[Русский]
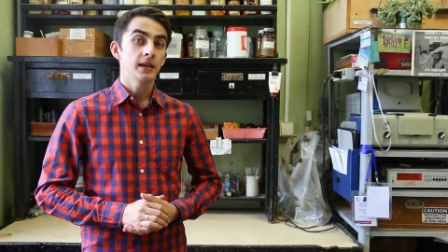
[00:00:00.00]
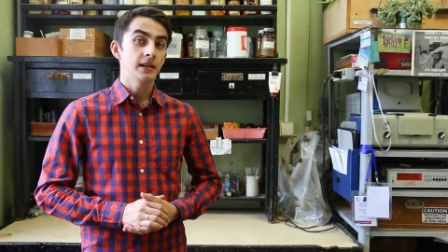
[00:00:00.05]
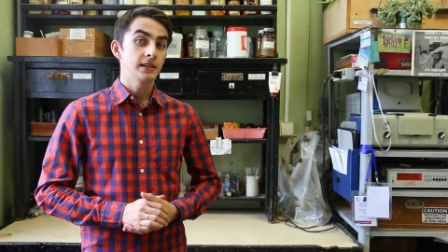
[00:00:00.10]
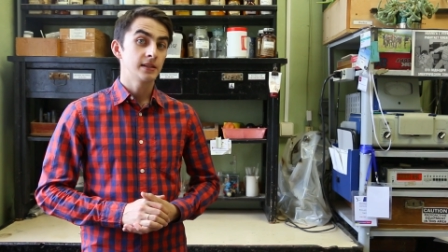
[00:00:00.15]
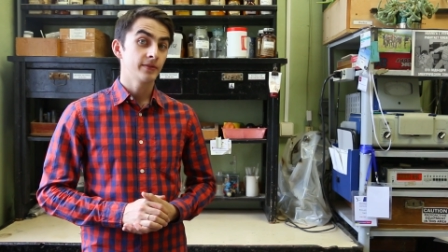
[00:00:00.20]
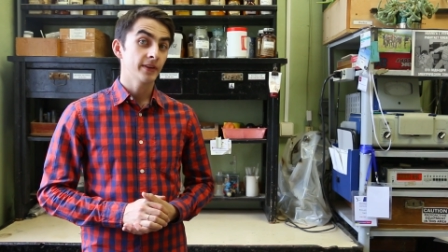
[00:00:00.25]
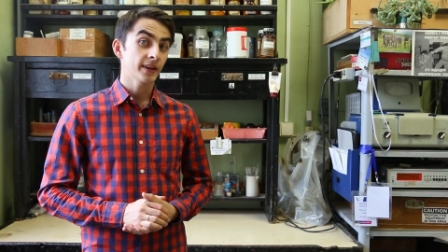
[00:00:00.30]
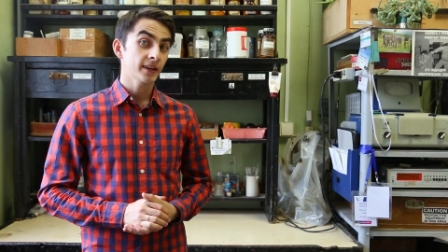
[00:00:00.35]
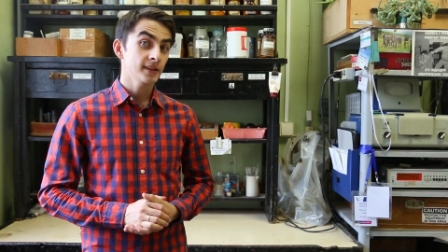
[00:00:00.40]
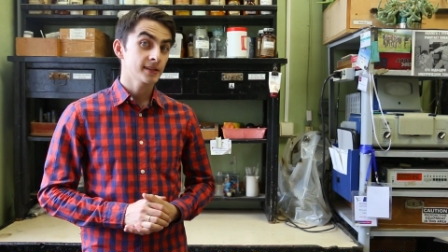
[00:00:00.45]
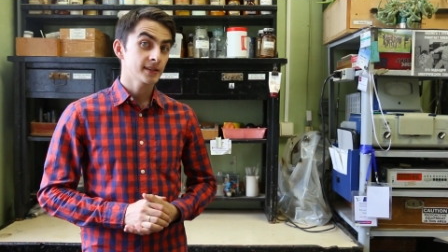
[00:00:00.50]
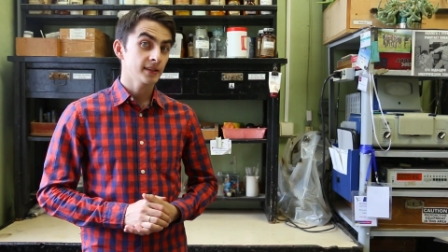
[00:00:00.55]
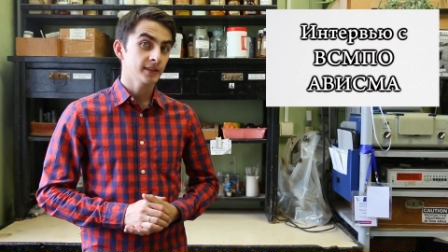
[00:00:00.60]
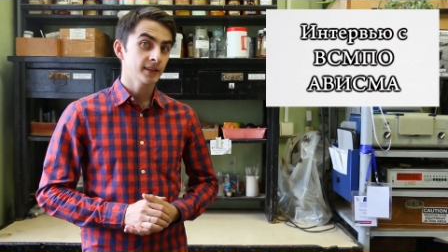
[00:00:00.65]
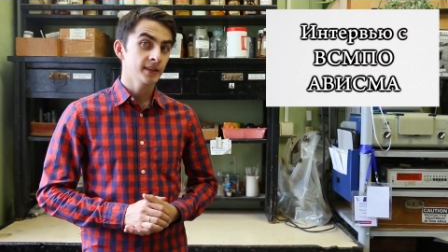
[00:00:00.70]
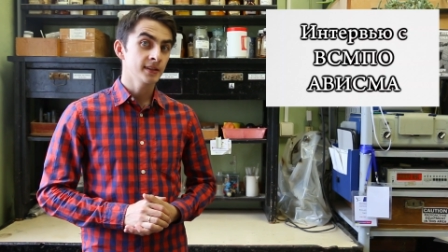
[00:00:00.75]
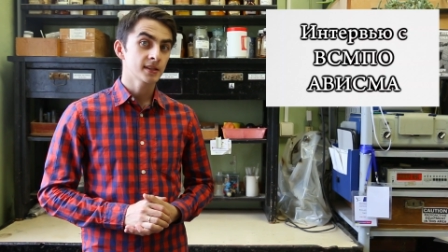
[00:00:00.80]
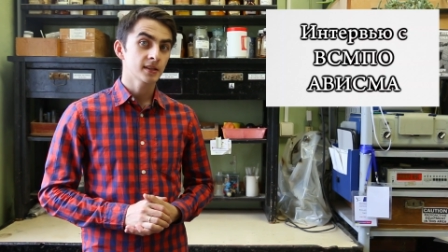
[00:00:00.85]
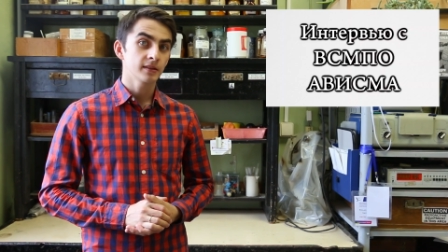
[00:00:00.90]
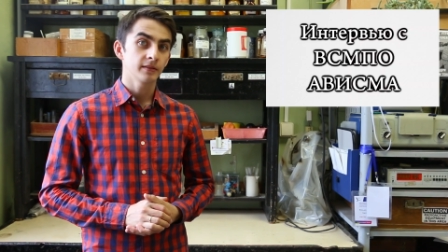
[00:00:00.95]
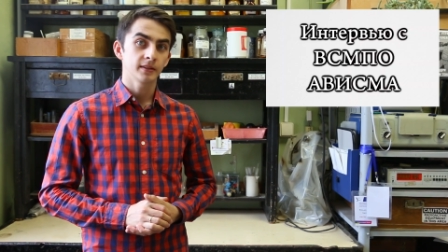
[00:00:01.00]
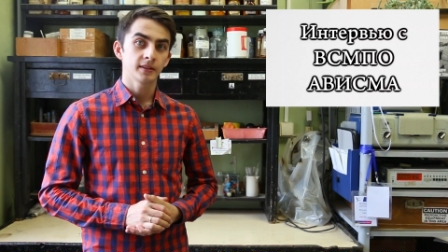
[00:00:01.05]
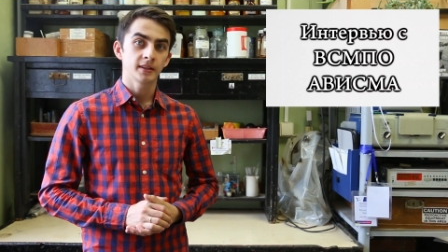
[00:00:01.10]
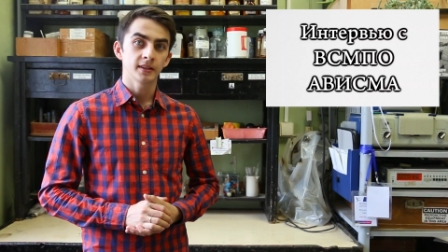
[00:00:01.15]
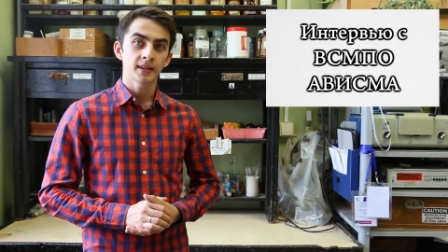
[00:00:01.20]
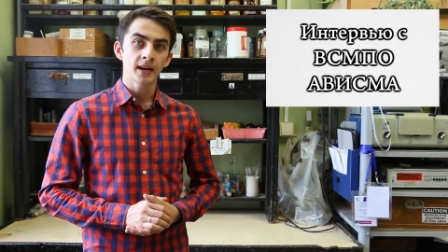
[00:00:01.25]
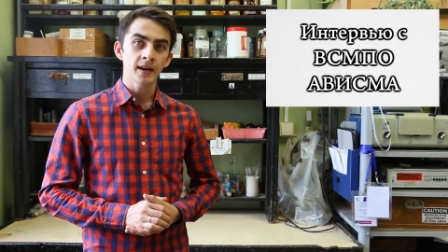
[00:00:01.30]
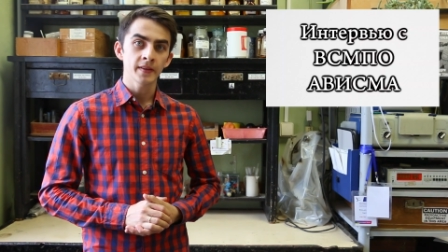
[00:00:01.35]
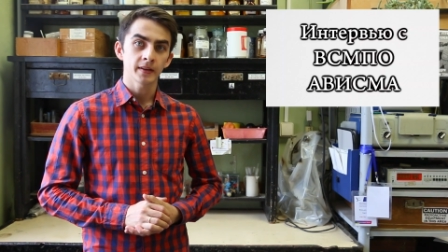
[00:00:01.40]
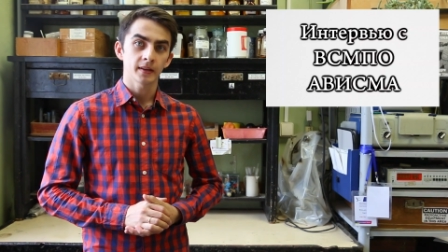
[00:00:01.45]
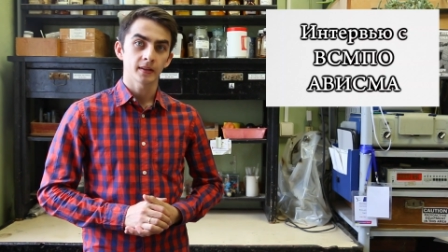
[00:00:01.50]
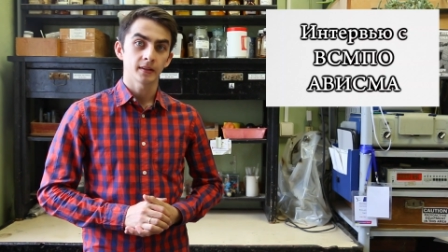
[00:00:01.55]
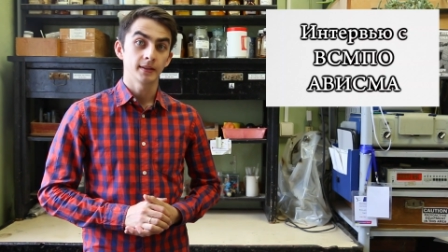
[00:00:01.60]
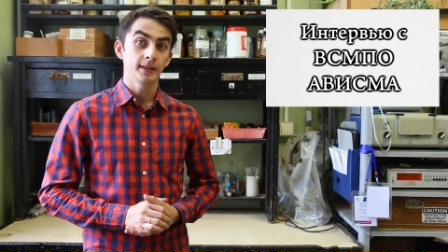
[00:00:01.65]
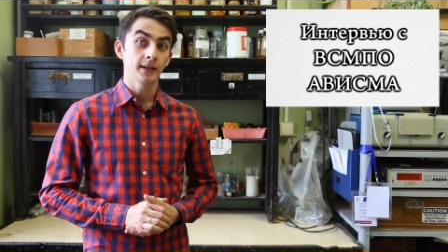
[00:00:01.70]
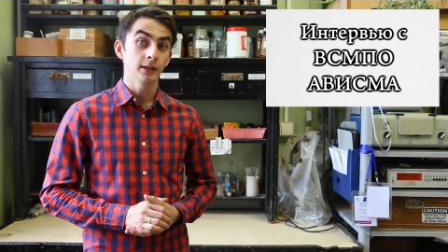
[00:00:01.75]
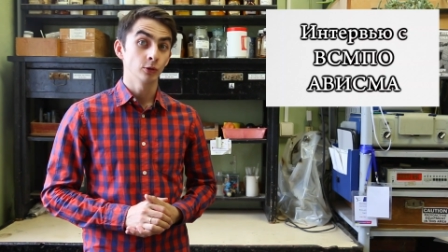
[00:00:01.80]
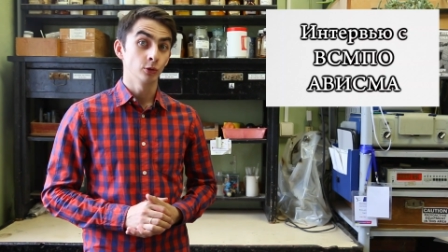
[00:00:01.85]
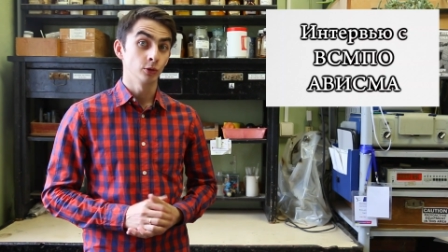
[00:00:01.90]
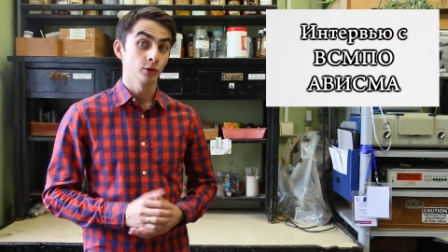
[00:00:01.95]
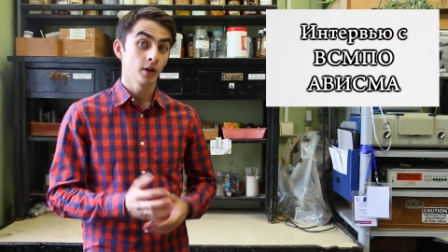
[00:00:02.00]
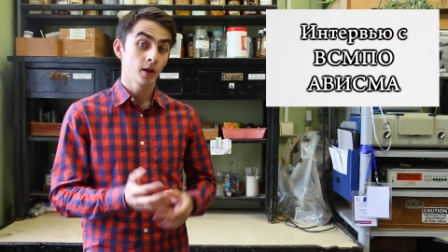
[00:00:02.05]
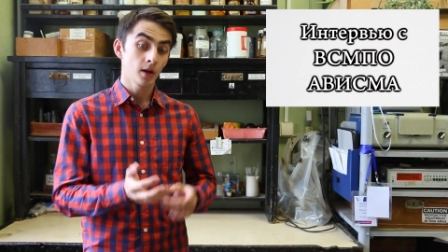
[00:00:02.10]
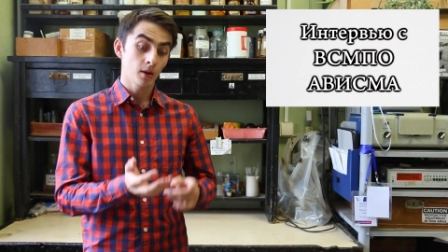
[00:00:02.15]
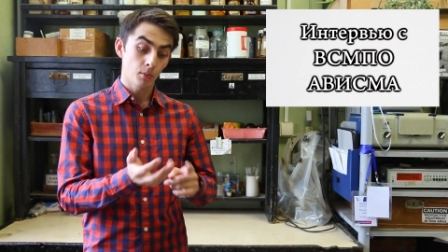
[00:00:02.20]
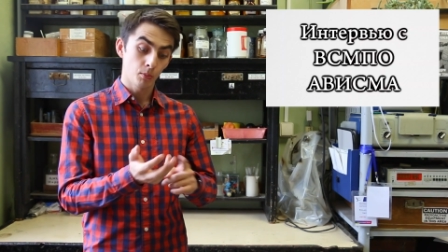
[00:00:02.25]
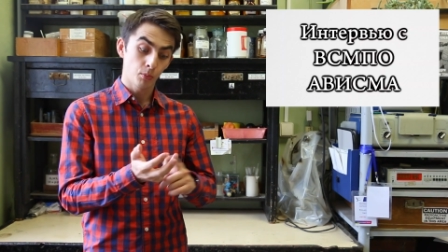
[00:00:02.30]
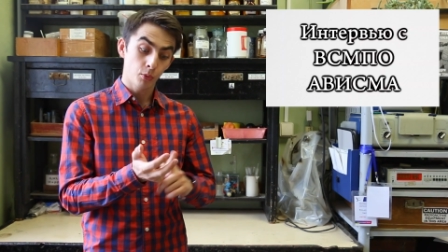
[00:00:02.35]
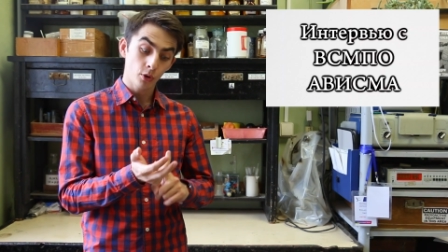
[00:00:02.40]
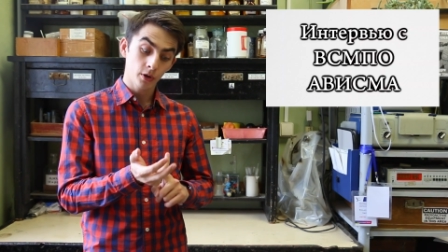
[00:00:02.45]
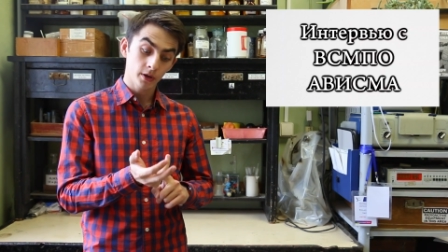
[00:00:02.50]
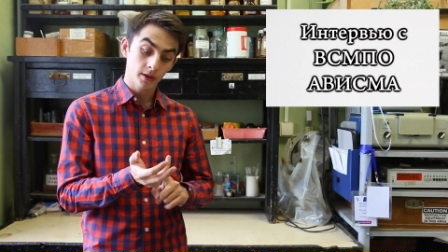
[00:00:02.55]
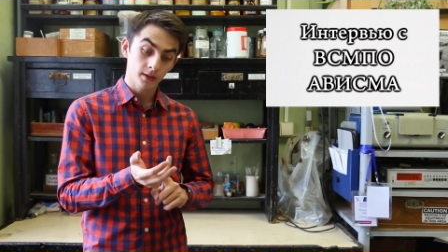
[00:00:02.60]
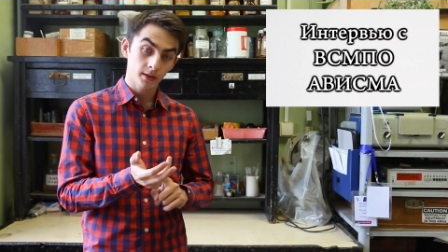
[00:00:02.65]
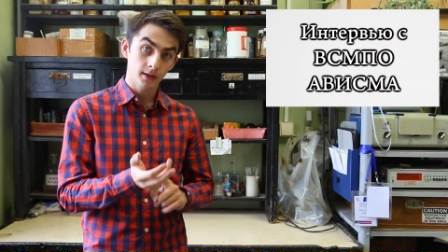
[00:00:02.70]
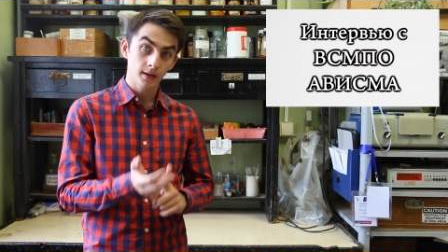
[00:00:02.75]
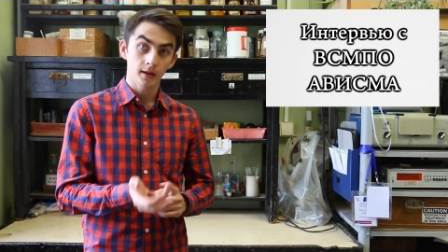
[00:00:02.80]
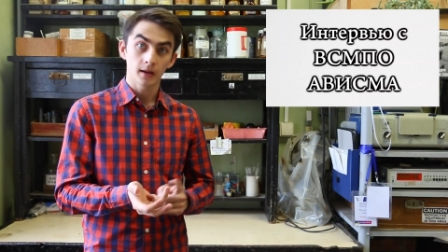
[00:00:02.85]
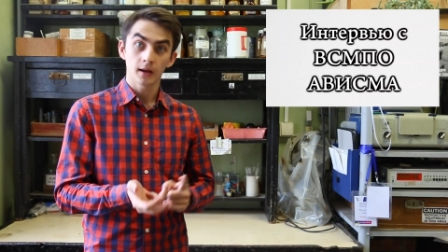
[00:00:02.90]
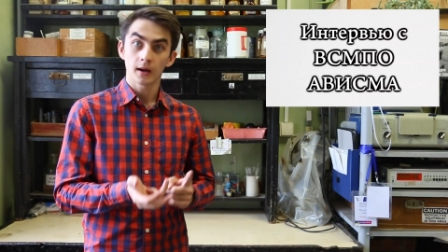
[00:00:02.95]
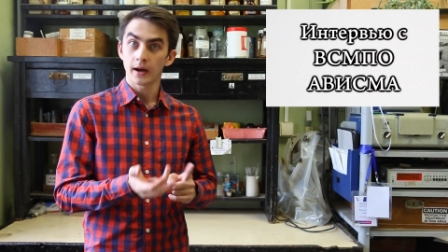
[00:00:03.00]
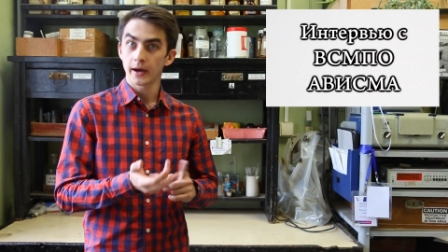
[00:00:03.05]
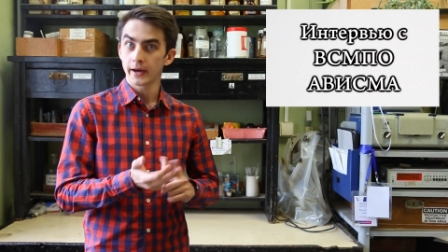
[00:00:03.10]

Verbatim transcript: Из верхнесалдинского титана делают Боинги,